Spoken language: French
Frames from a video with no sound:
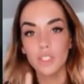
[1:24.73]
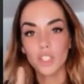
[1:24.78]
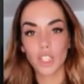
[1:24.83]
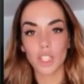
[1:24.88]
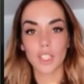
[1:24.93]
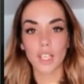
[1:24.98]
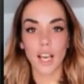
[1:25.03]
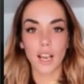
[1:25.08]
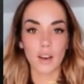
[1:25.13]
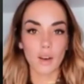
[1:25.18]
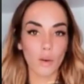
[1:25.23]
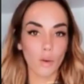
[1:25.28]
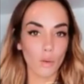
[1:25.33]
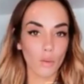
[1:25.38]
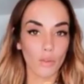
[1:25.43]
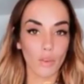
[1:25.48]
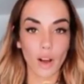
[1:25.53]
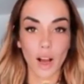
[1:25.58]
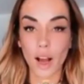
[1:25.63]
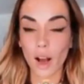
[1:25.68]
génial,
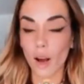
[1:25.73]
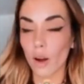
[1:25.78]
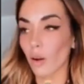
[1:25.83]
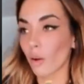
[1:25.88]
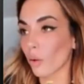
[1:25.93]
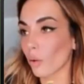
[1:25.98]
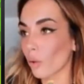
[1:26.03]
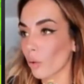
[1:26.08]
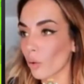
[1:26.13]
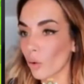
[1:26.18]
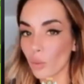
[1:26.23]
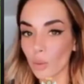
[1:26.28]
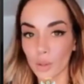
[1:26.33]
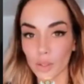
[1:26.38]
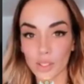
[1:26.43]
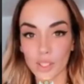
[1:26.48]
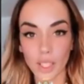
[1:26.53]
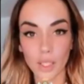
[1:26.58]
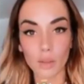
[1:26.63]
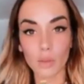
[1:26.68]
on va euh,
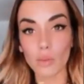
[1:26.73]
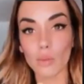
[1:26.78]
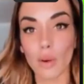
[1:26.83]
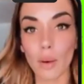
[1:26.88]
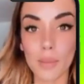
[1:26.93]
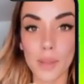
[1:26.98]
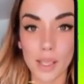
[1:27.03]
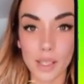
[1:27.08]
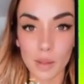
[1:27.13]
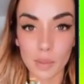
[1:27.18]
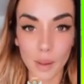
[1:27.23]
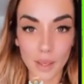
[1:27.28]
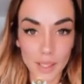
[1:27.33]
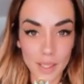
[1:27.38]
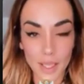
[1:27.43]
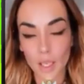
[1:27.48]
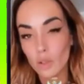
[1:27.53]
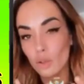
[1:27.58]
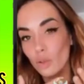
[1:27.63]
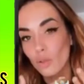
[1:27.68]
recommencer, tout va bien se
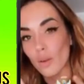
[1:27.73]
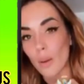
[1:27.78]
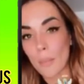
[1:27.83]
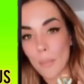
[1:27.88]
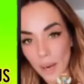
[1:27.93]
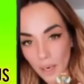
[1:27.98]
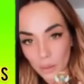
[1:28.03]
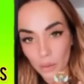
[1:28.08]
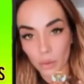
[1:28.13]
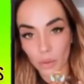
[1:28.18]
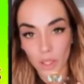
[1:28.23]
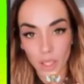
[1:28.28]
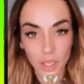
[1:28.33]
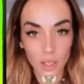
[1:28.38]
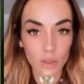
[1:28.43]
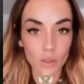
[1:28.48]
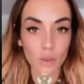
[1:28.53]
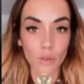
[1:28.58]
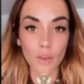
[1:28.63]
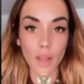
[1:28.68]
passer, je vais
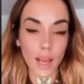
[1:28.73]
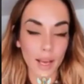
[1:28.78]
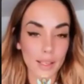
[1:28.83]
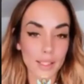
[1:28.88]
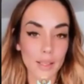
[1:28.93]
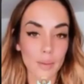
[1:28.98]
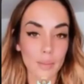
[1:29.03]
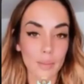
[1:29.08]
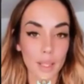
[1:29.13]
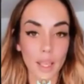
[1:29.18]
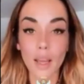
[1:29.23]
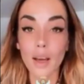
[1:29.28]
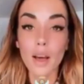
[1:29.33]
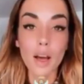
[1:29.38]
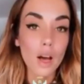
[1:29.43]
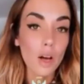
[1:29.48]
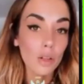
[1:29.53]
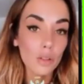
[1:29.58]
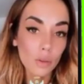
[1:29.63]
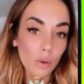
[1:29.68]
pardonner, je vais accepter.
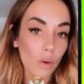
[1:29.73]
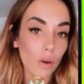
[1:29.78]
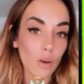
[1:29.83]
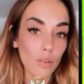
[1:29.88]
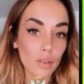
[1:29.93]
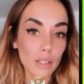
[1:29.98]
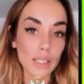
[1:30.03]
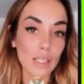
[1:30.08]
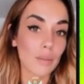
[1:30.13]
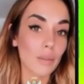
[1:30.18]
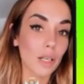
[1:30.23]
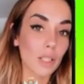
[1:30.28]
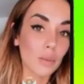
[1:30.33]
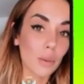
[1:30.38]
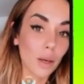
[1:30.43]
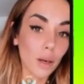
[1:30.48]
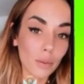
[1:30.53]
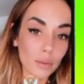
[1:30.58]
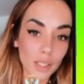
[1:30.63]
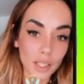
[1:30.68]
Non, en fait, ça marche
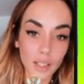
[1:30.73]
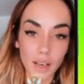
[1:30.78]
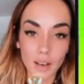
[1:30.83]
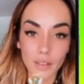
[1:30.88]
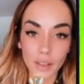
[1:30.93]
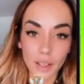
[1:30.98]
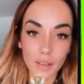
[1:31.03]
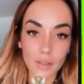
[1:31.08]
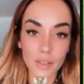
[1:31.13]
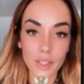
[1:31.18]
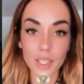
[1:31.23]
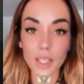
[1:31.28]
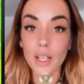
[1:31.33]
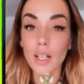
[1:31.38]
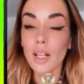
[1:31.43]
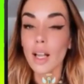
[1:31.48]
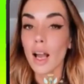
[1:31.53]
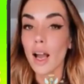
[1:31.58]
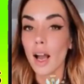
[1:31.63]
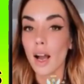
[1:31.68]
pas comme ça dans la vraie vie.
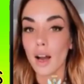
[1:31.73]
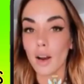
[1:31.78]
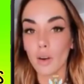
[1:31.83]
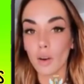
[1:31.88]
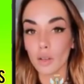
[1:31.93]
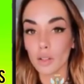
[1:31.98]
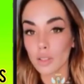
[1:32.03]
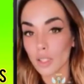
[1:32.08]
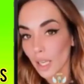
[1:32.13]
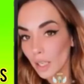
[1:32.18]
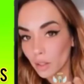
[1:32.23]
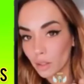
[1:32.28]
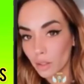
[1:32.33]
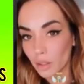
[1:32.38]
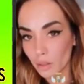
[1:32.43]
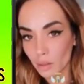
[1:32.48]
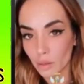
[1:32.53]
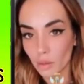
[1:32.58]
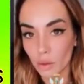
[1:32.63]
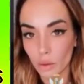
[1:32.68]
Alors
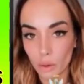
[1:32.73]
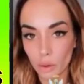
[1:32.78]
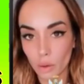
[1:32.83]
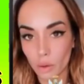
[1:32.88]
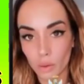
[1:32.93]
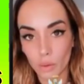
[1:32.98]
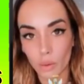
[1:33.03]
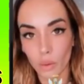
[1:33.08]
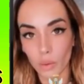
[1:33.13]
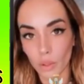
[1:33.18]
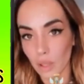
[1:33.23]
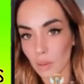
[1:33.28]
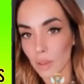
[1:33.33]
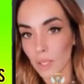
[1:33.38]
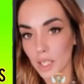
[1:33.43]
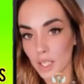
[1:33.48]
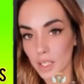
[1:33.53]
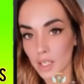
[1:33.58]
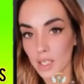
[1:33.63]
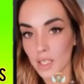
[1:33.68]
certes, euh, on est
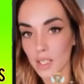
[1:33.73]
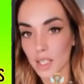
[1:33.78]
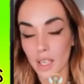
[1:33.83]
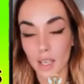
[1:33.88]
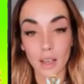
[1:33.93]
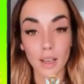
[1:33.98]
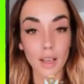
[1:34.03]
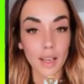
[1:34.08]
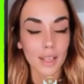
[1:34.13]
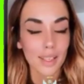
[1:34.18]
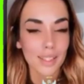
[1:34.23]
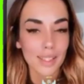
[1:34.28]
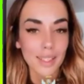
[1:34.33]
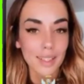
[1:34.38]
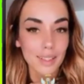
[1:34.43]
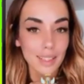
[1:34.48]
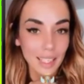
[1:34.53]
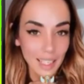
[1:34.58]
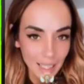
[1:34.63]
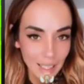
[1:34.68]
médiatisé,
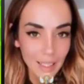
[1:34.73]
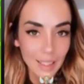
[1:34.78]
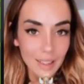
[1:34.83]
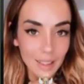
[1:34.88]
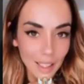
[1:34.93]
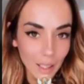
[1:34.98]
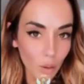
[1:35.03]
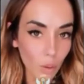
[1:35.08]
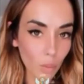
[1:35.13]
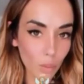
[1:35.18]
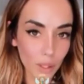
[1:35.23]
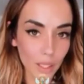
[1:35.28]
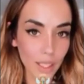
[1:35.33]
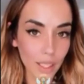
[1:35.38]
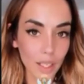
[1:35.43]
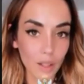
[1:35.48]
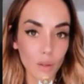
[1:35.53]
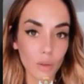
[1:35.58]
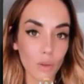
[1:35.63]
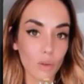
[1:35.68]
c'est très très
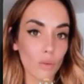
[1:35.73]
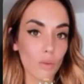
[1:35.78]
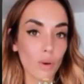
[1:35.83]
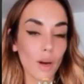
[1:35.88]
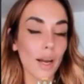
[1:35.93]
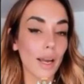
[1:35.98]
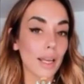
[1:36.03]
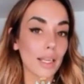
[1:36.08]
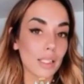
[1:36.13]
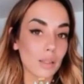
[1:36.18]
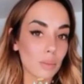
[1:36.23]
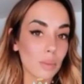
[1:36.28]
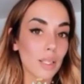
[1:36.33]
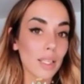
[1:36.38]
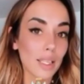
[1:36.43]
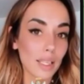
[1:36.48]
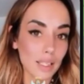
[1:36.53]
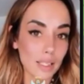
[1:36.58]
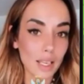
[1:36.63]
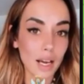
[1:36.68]
compliqué de devoir
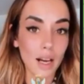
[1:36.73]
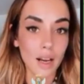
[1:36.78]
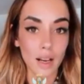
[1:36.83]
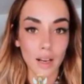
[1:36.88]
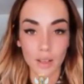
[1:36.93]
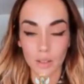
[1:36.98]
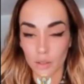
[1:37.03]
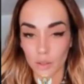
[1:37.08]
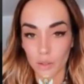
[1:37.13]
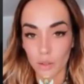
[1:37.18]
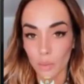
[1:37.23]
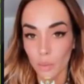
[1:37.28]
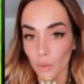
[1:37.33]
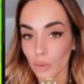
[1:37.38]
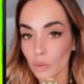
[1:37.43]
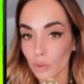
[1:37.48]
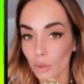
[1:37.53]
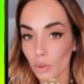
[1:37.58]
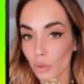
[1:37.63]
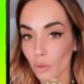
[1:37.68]
expliquer ça. Je
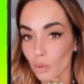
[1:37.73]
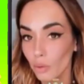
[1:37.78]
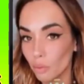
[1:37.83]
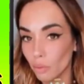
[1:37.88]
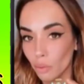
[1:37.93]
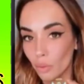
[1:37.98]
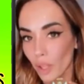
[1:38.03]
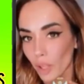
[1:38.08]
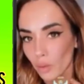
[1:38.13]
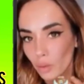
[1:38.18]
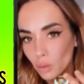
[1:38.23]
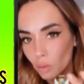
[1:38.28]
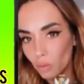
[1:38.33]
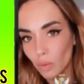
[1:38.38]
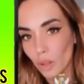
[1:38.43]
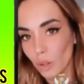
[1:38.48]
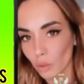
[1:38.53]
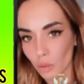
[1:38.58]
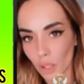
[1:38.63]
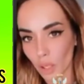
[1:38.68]
pense que on a tous
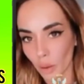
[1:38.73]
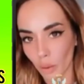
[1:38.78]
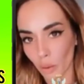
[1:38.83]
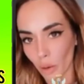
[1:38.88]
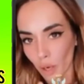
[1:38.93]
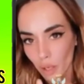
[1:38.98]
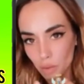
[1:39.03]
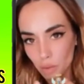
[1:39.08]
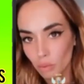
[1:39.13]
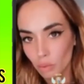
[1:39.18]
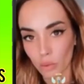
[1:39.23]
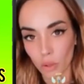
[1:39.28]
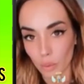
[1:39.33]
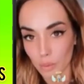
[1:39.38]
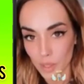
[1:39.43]
vécu des relations